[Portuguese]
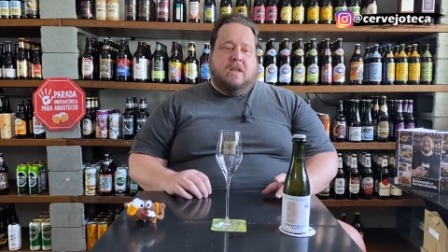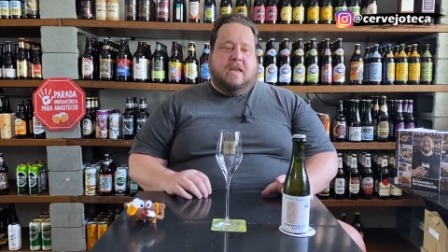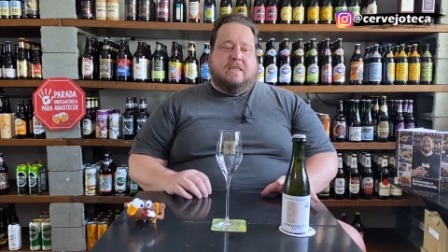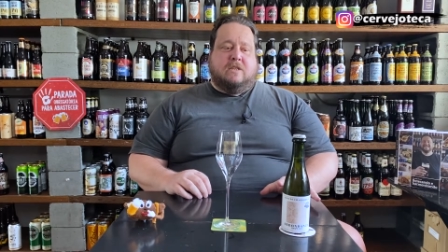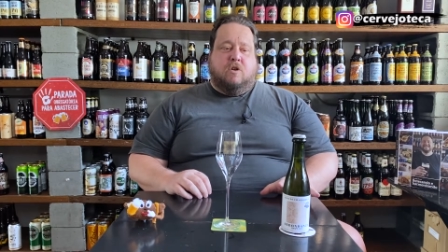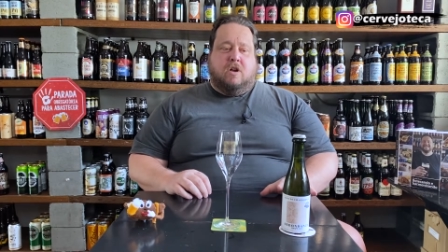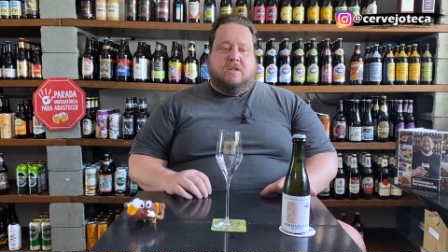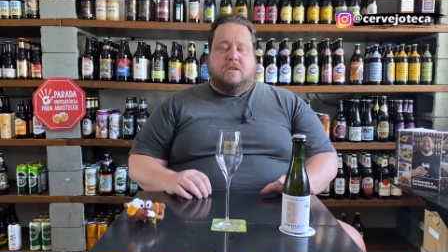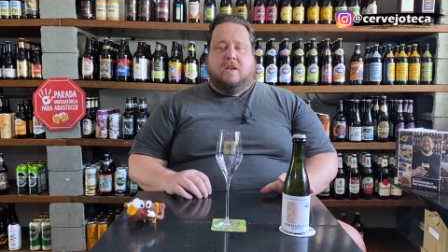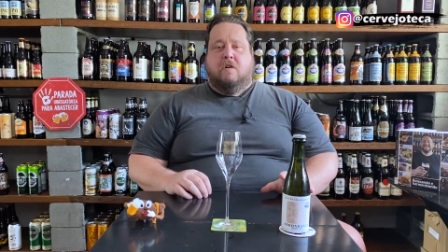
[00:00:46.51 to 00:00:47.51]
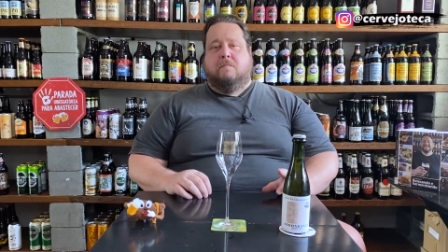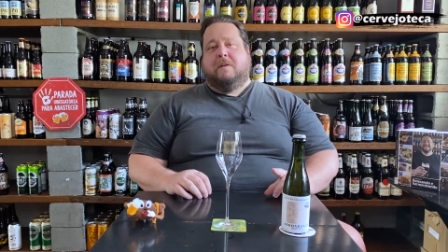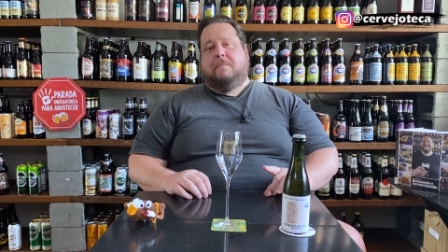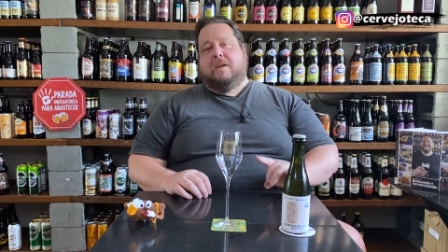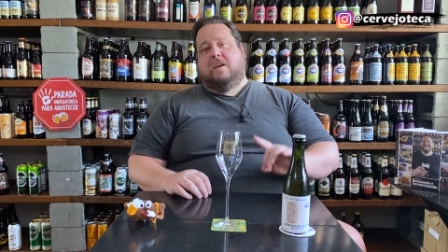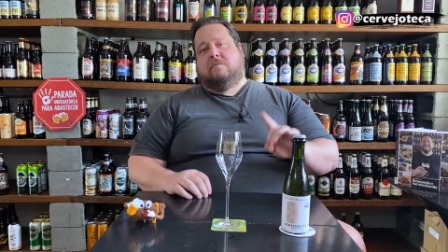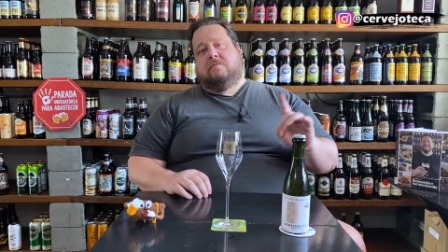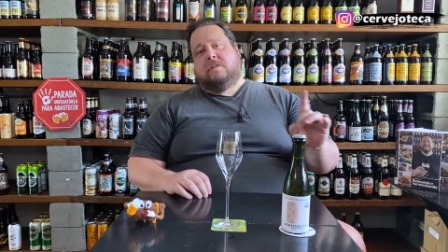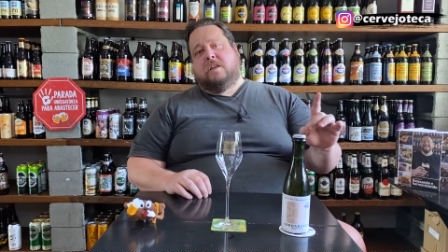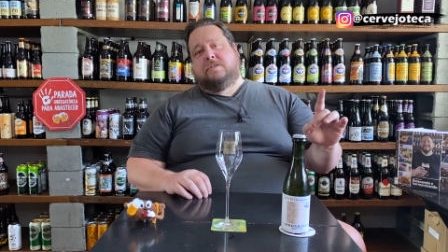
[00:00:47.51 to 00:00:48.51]
Esse lote é o
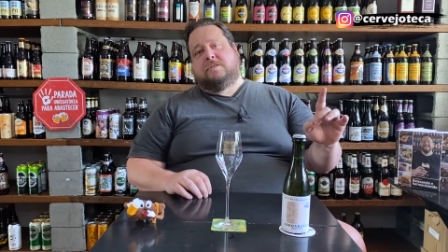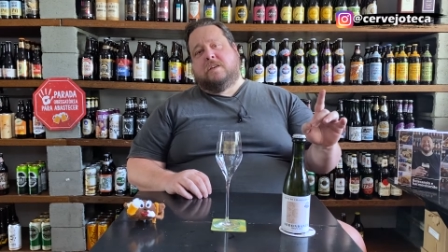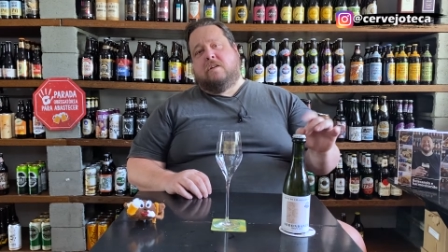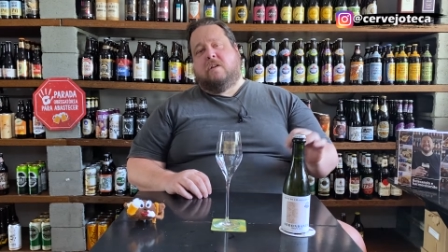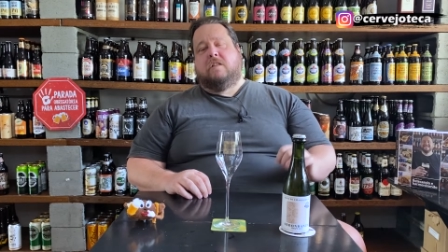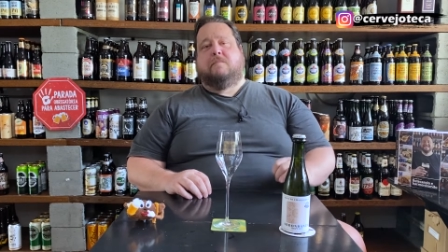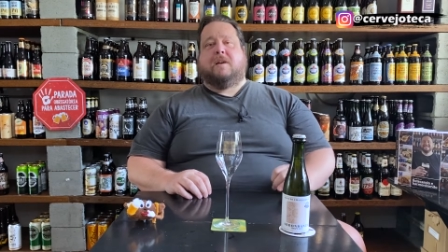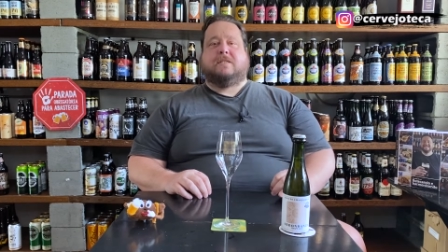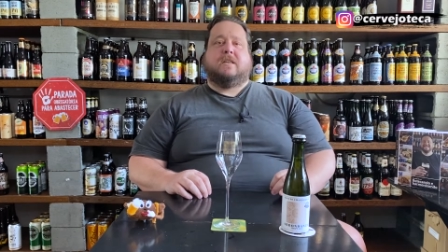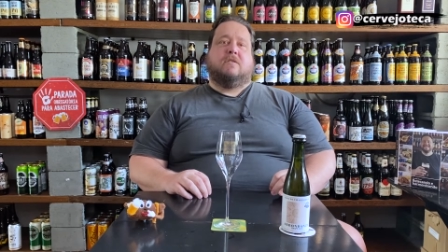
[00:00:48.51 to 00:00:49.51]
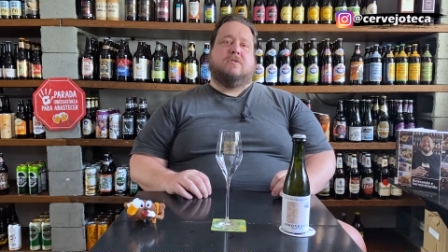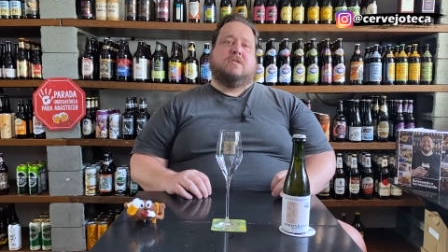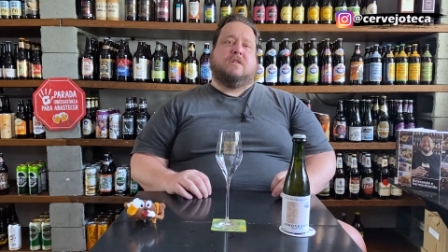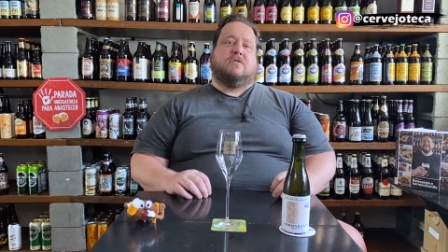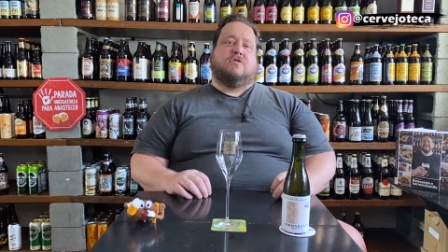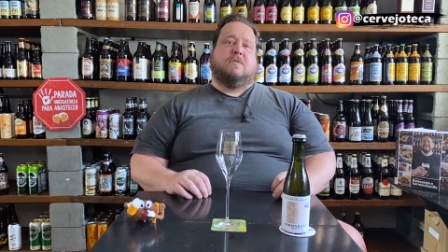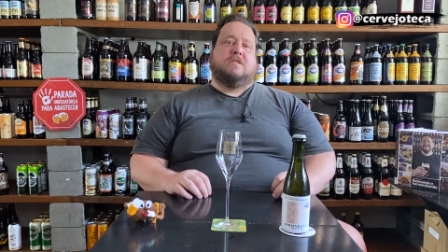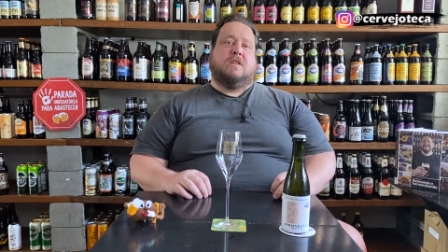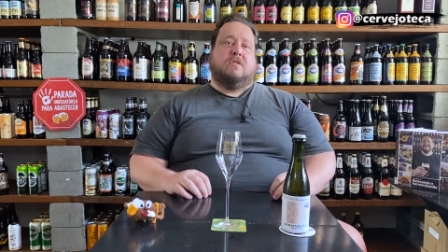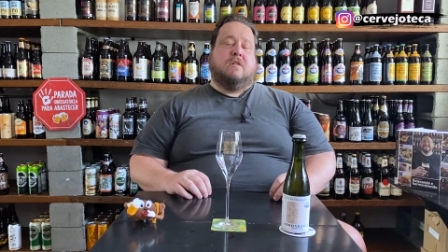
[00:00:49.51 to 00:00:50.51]
primeiro que eles fizeram lá no passado, eles
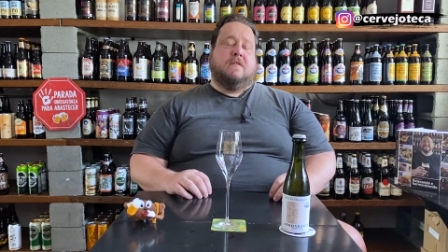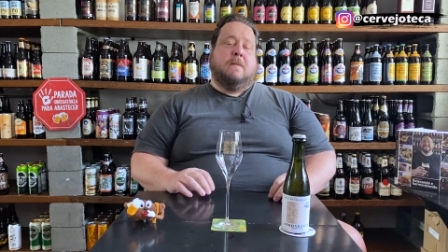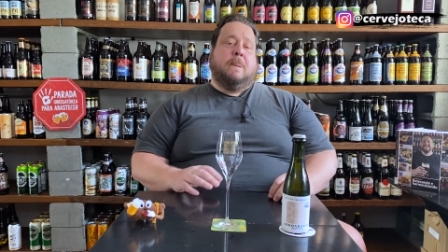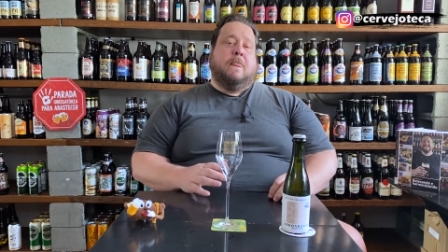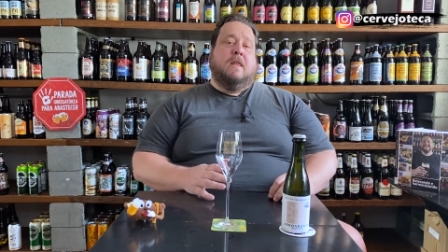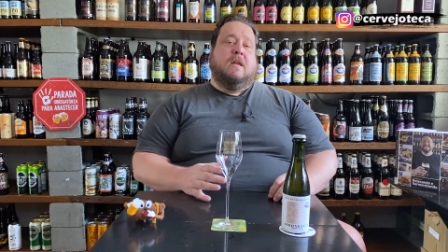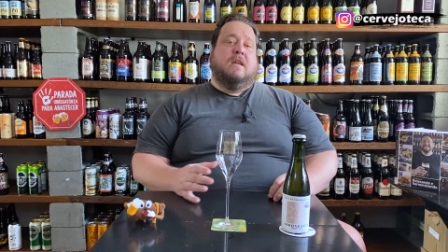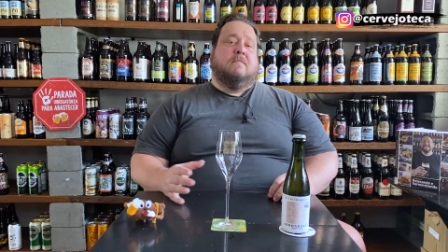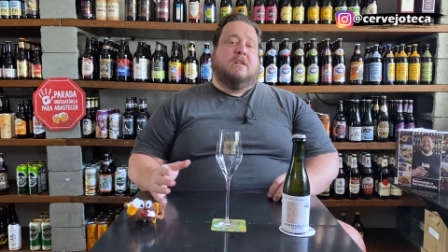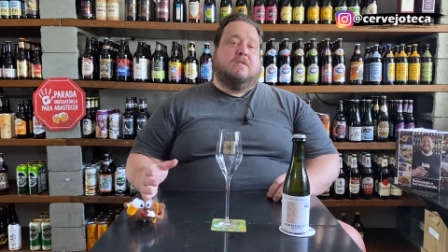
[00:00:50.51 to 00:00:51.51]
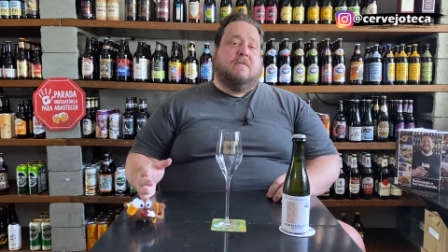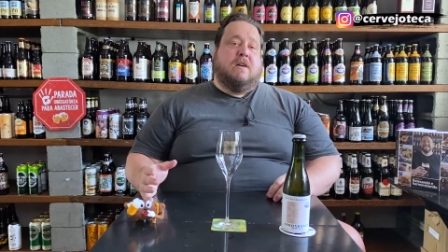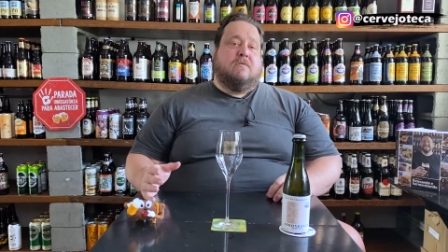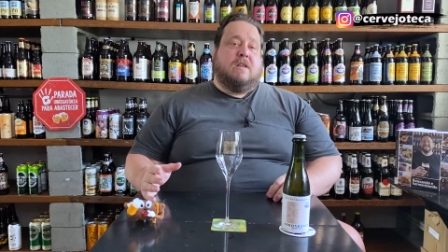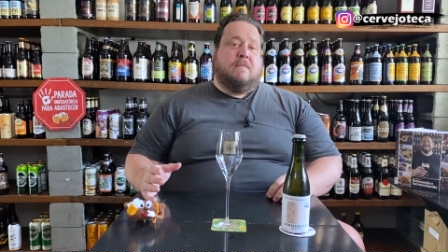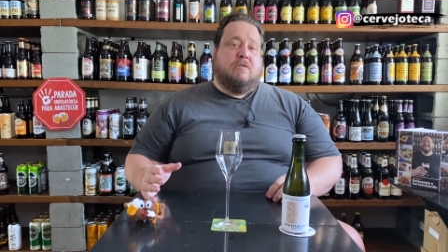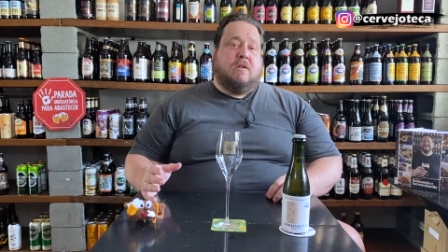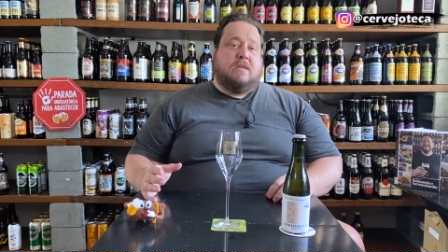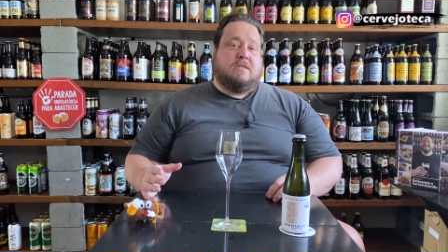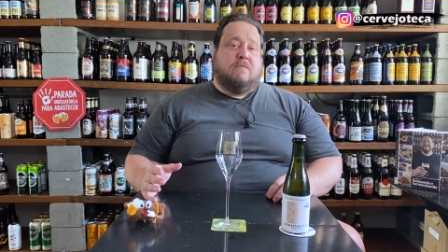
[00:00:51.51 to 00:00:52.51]
2019, e mantiveram na
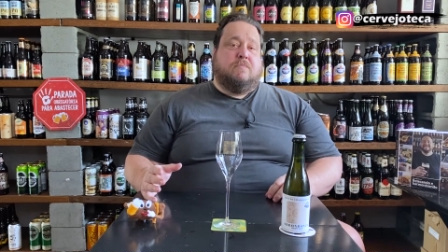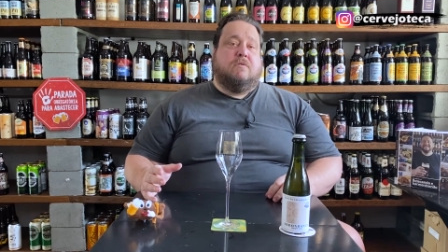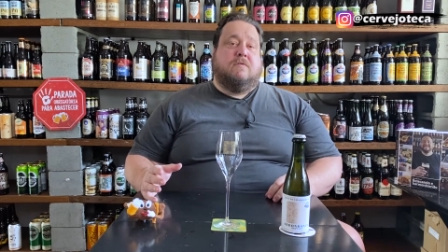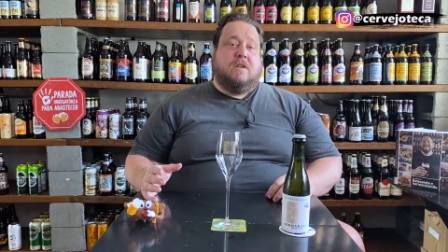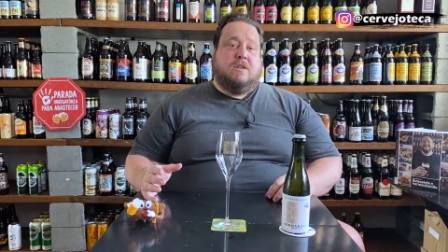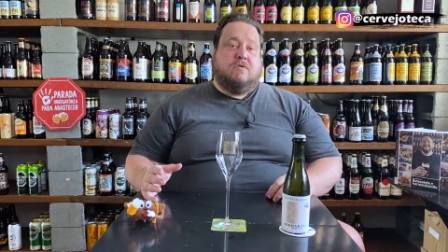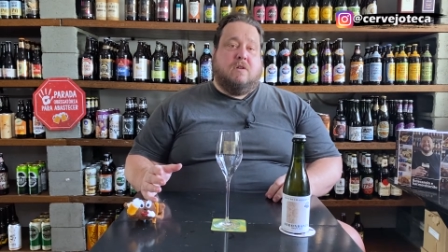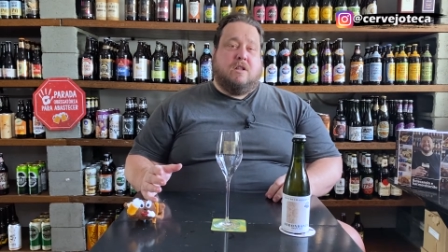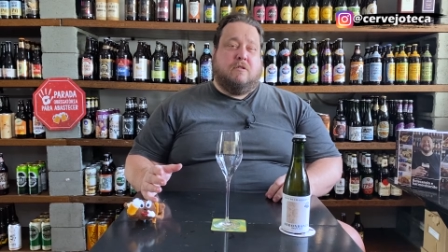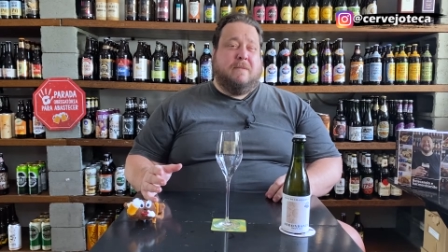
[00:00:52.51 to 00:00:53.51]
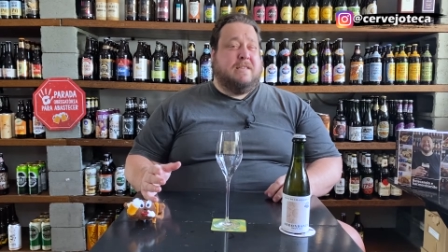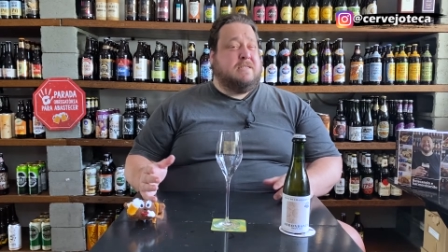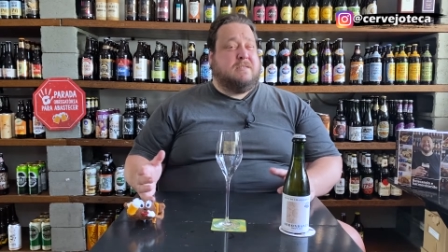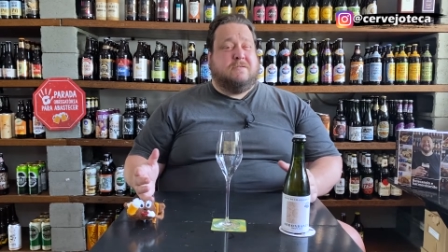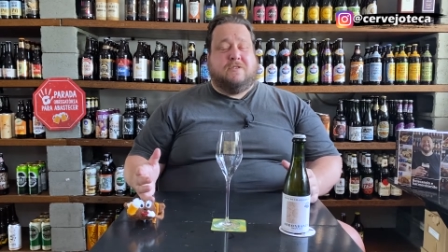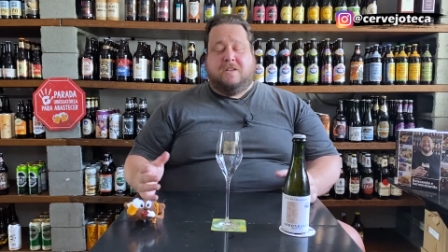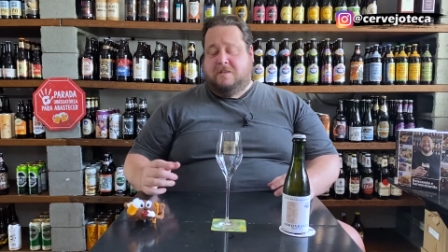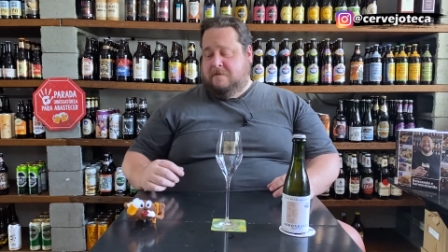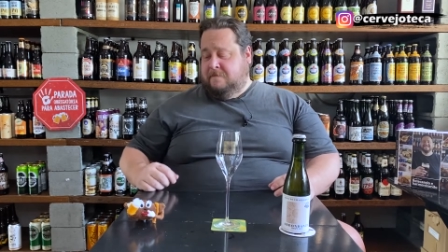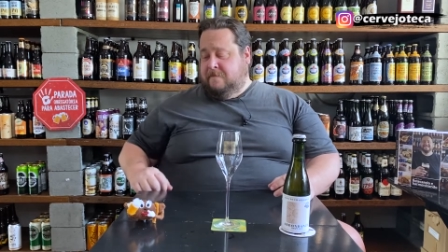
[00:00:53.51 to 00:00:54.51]
maturação por 24 meses. Gente,